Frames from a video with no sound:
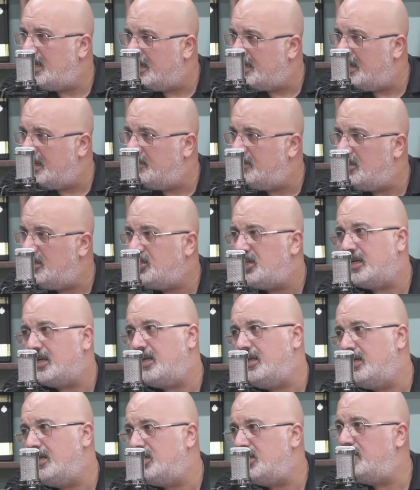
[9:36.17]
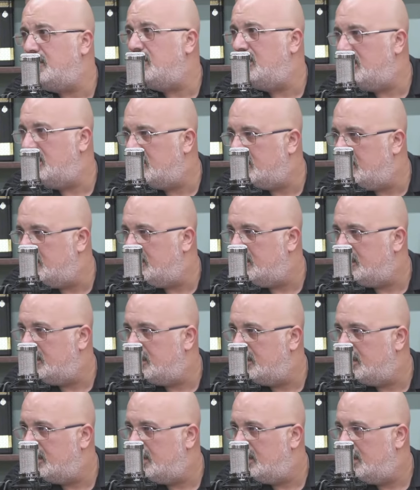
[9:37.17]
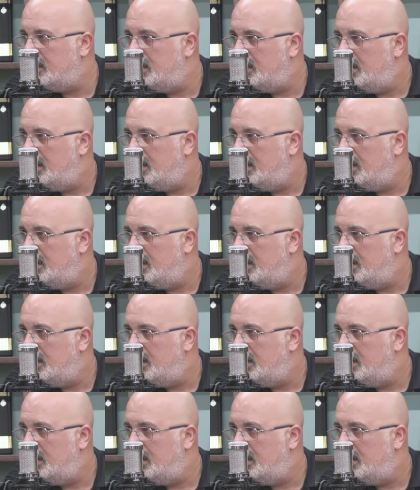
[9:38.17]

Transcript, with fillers: adamla şakalaşabilirsiniz.